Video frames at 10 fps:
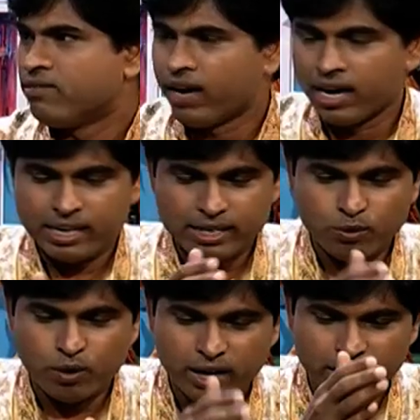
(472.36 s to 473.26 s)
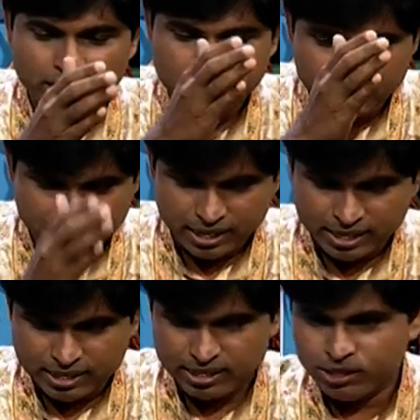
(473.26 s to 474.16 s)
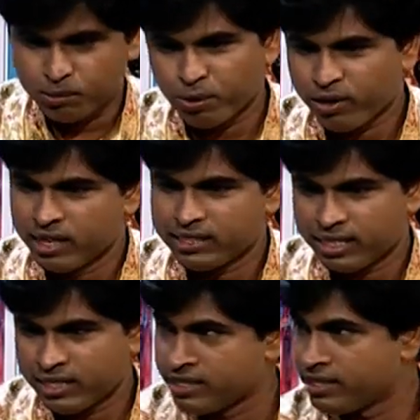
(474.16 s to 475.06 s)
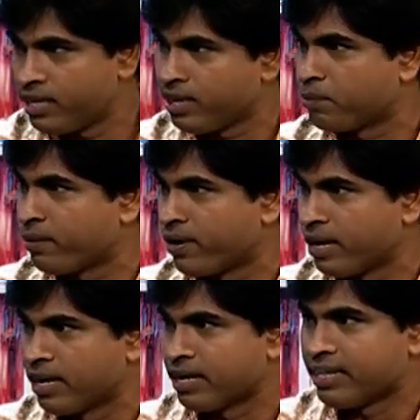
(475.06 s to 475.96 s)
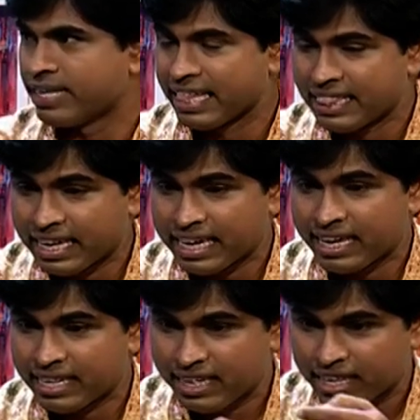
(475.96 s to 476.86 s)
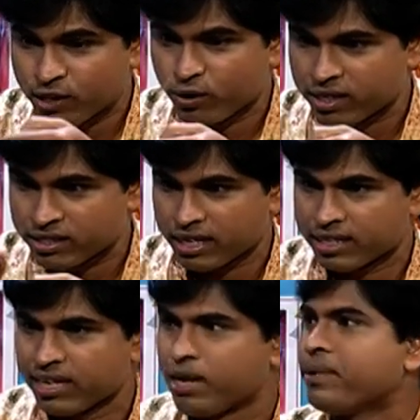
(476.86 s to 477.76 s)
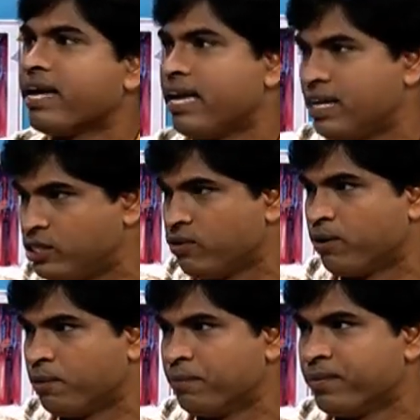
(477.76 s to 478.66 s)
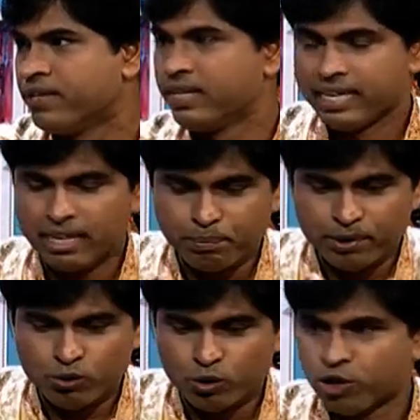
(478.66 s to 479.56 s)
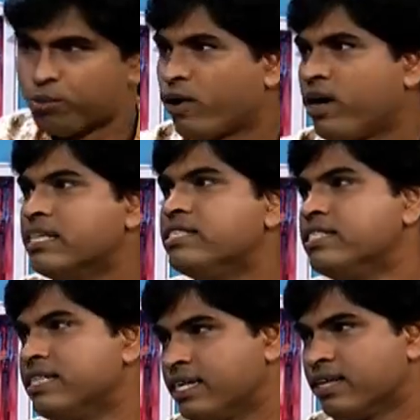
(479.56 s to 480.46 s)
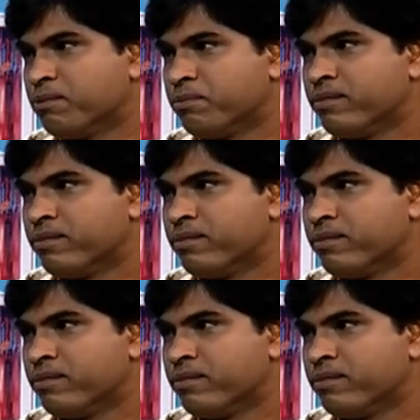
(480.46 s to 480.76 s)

வாழைக்காயும் உருளைக்கிழங்கும் நறுக்க தெரிஞ்சு பொரியல் செய்ய தெரிஞ்சால் இன்றைக்கி போயிடுறாங்க எந்த காய்கறி எதோட சேர்த்தா நமக்கு எனர்ஜி வரும் எப்படி உணவுப் பொருள் நஞ்சு நீக்கணும்